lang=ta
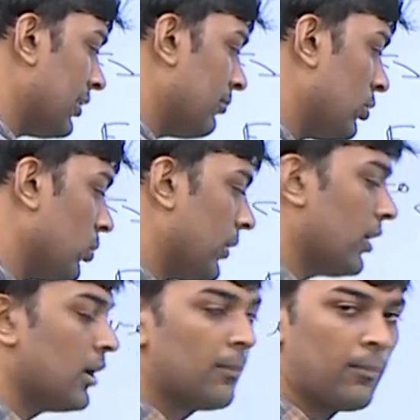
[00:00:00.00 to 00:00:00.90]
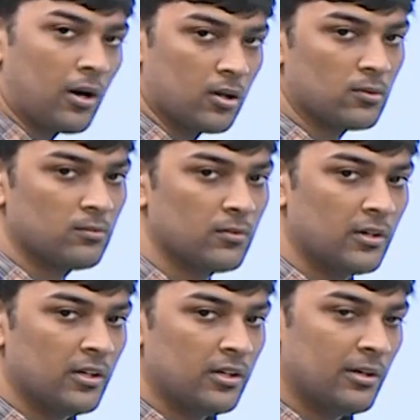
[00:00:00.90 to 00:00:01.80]
எம் டூவை பார்க்குறோம்
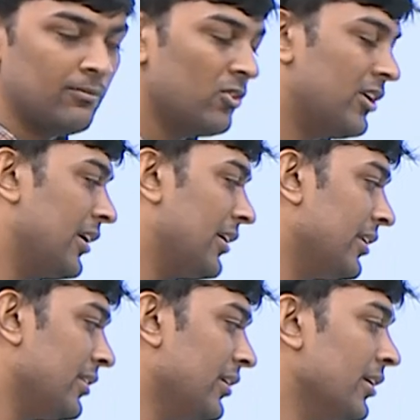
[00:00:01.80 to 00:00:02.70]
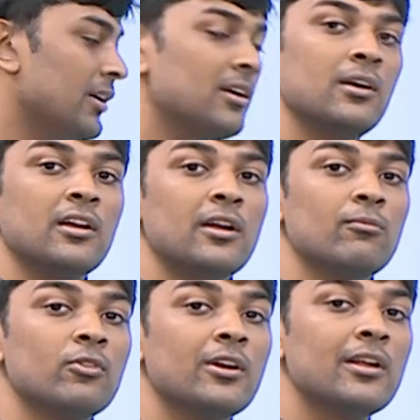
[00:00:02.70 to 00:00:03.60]
எம் ஒனில் இருந்து
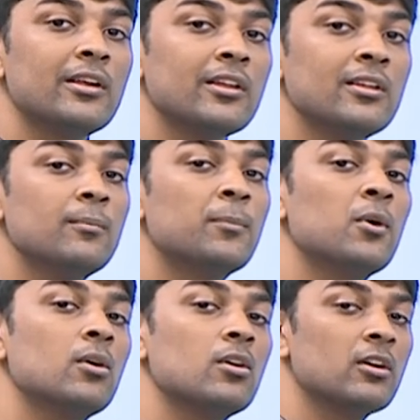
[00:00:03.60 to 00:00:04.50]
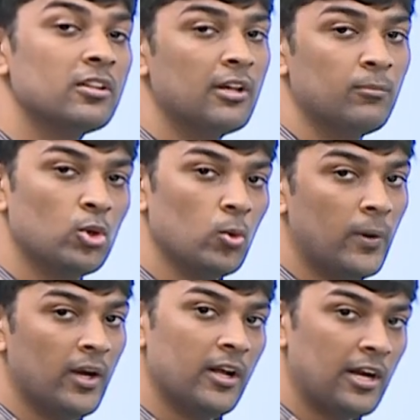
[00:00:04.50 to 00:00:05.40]
எம் ஒன்ல இருந்து இப்போது எம்
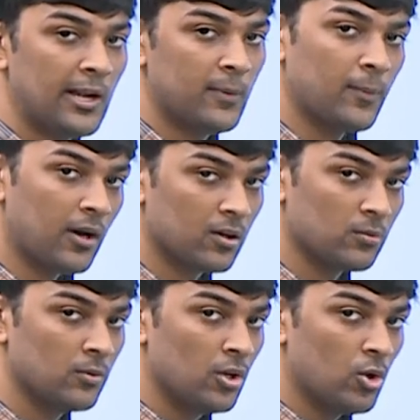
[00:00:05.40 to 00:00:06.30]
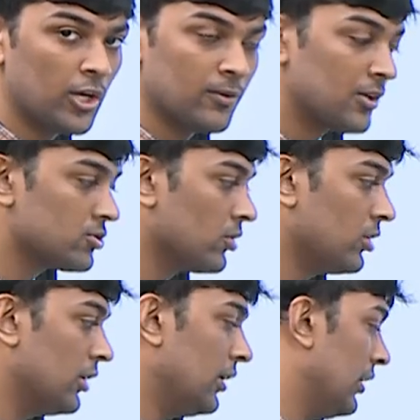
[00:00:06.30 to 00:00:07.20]
டூவை நம்ம பார்க்குறோம் ஓகேவா ஸோ
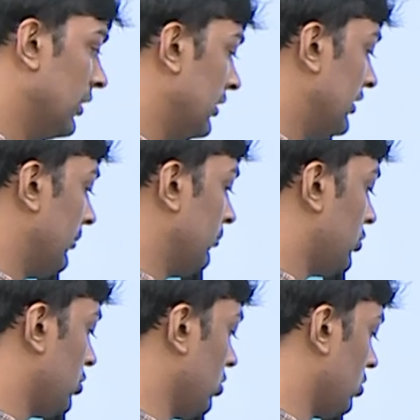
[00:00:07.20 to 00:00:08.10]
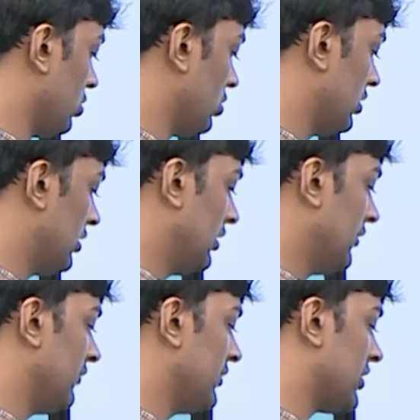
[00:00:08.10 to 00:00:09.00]
எம் டூ
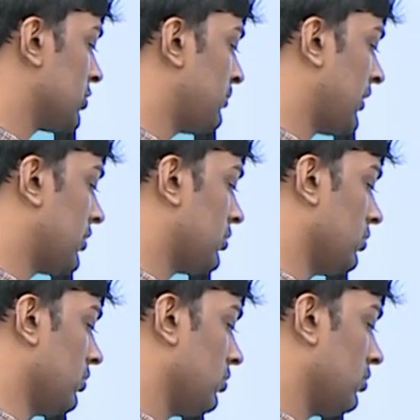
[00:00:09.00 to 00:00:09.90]
வித் ரெஸ்பெக்ட் டு